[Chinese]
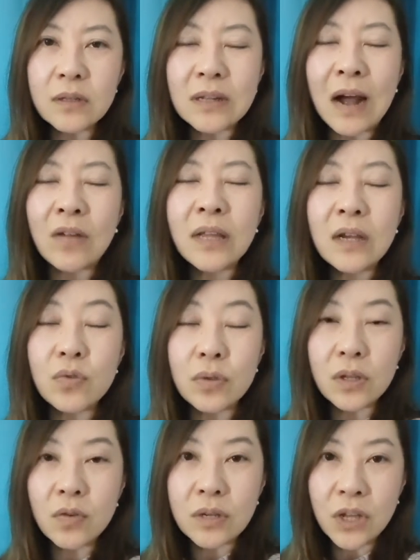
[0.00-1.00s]
然后那个女
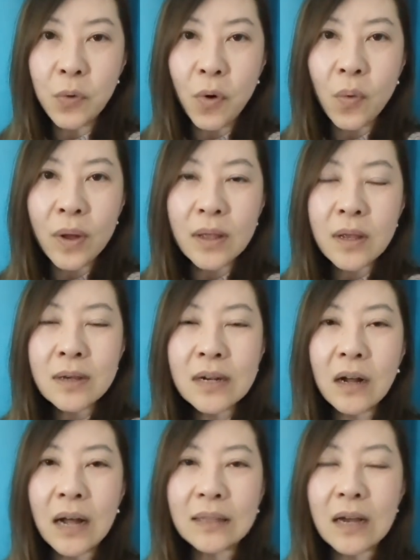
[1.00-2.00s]
的又离过婚，
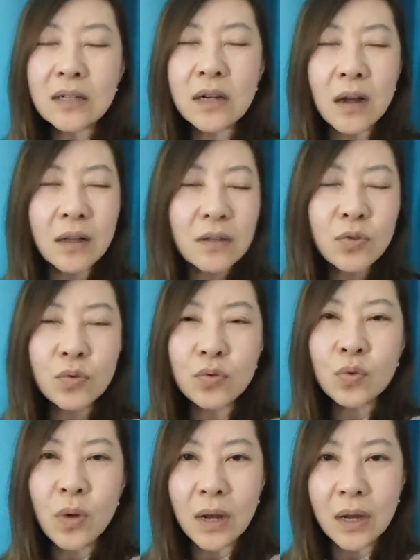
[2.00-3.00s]
然后他当时好像就
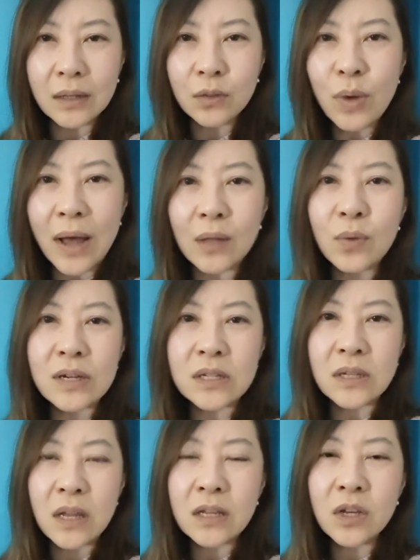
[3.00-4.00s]
做了很短很短时
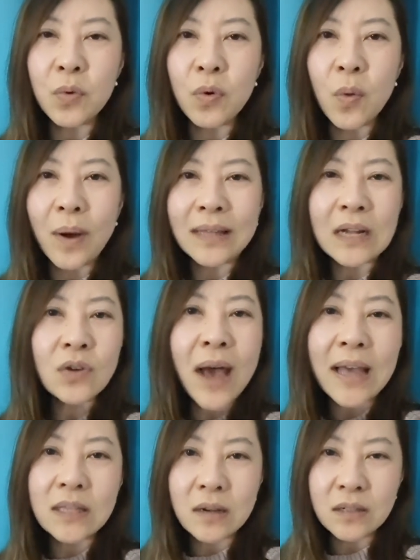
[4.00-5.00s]
间的英国国王，他就
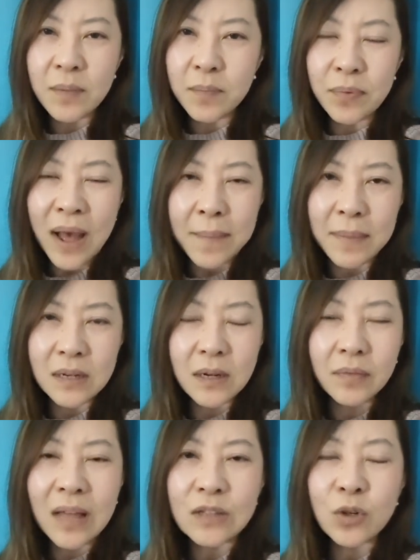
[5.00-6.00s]
爱江山不爱美
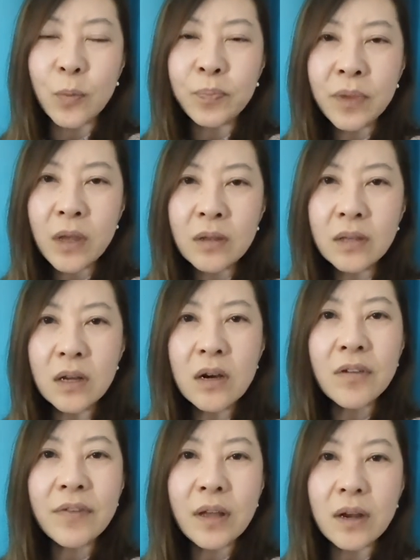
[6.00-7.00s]
人，他就宁
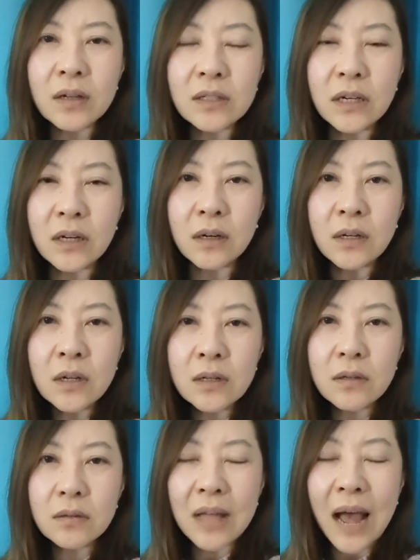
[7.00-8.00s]
可为了这个
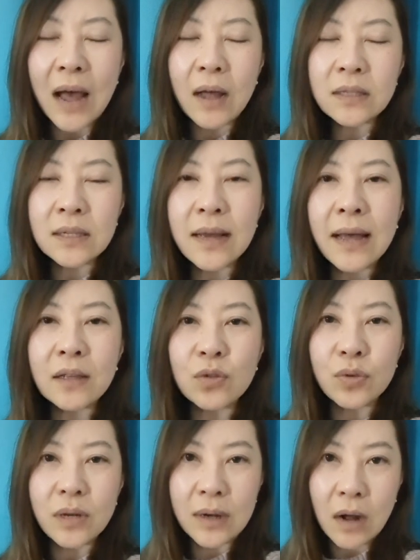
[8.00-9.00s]
他心爱的
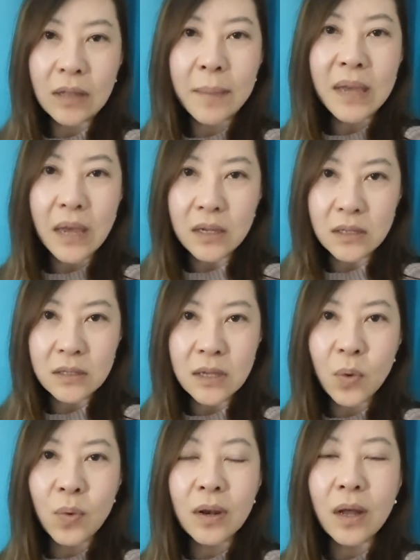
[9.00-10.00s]
女人，然后他们也已经
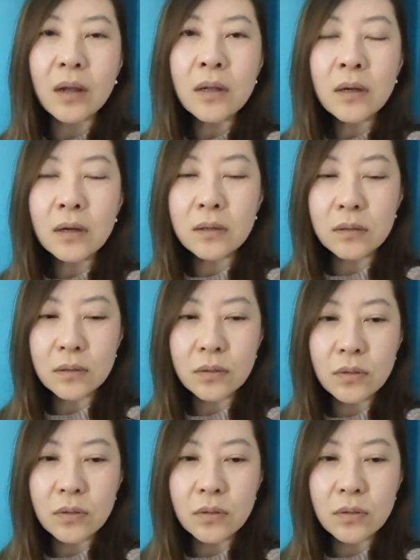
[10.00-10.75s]
结婚了，呃。